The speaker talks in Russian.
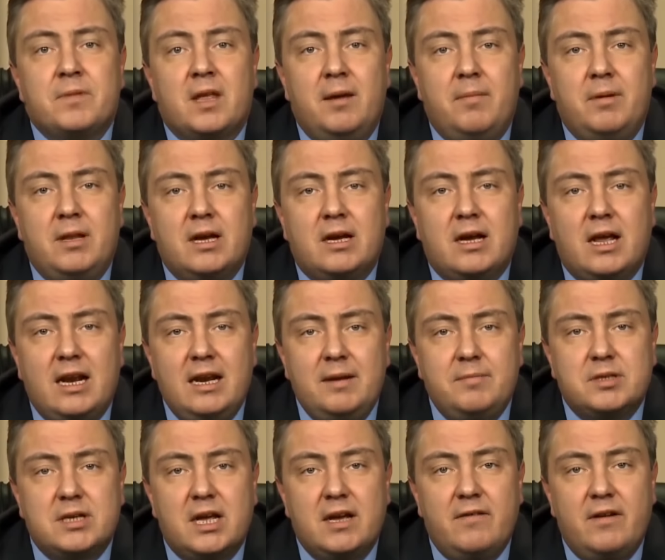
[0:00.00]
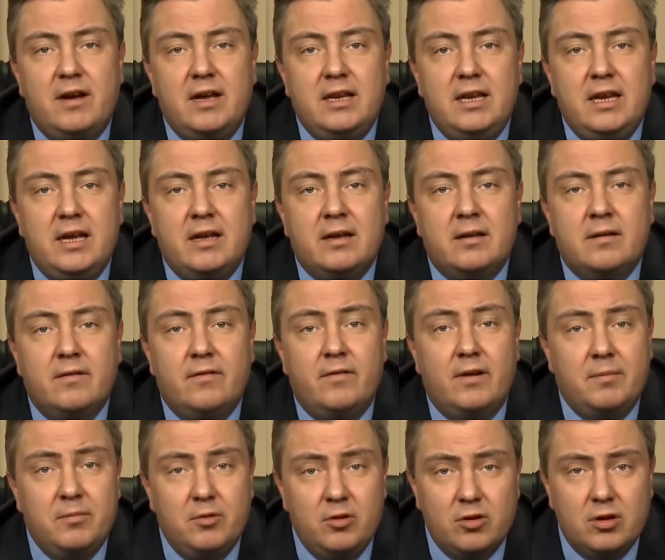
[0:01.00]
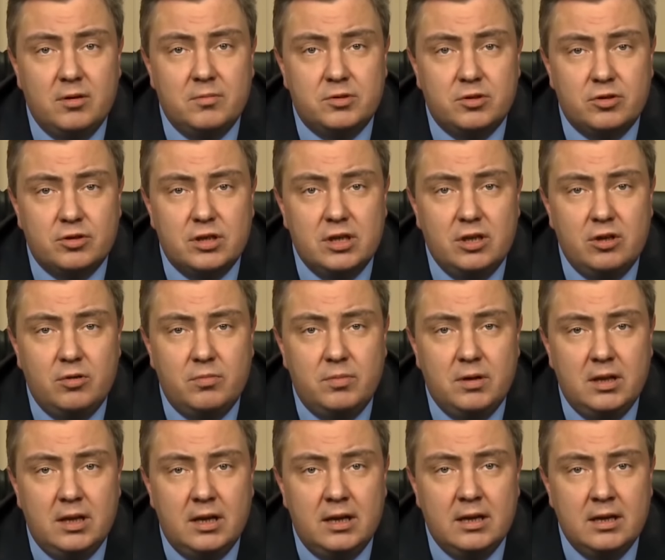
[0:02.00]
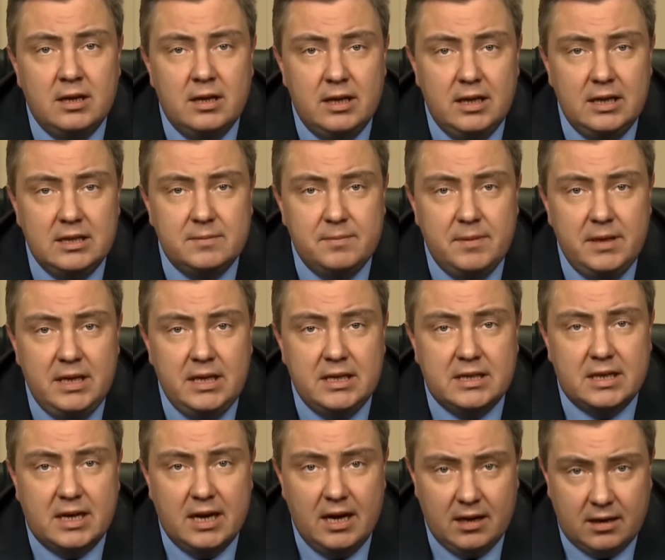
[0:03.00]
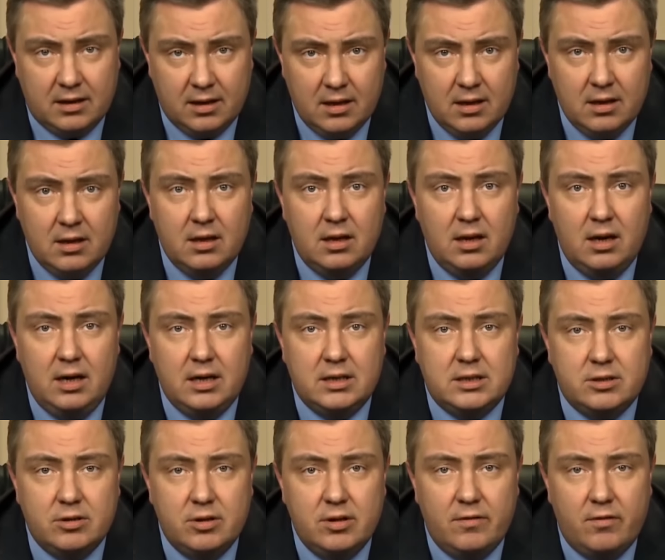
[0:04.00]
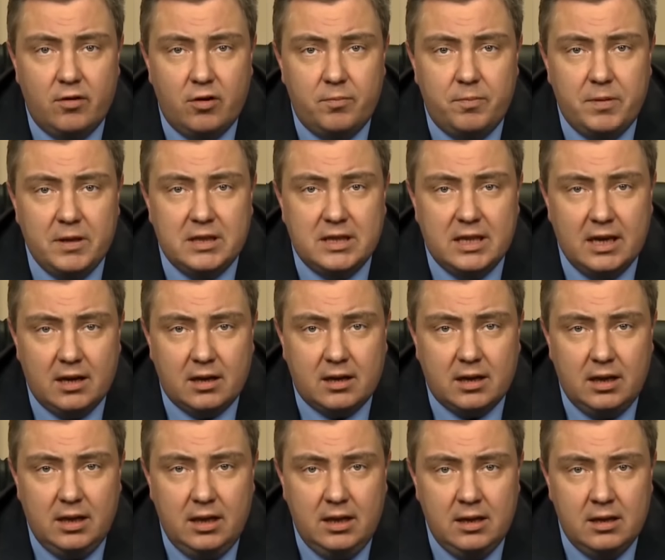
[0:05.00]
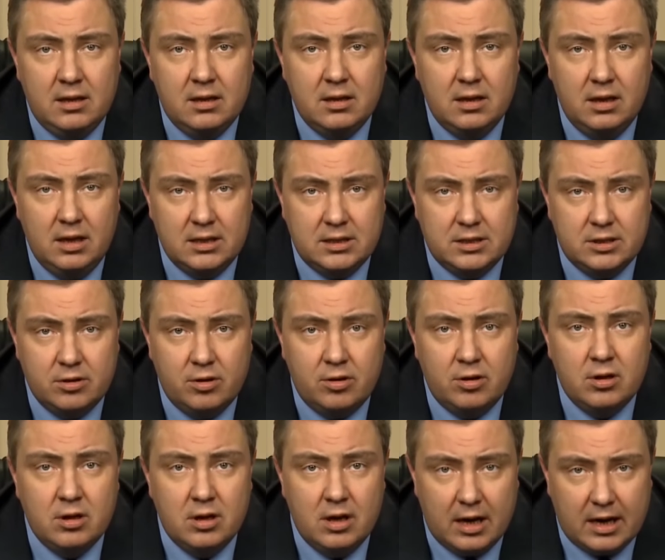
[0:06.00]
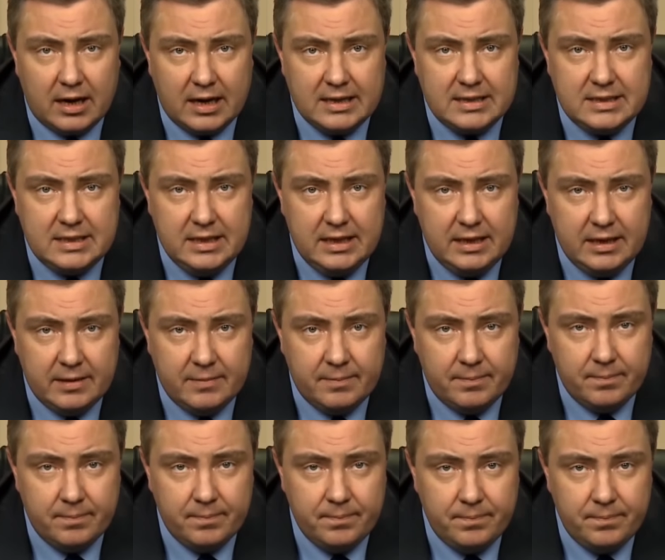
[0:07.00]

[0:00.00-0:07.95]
Именно Крымской войне во многом суждено было изменить как лицо Европы, так и лицо России –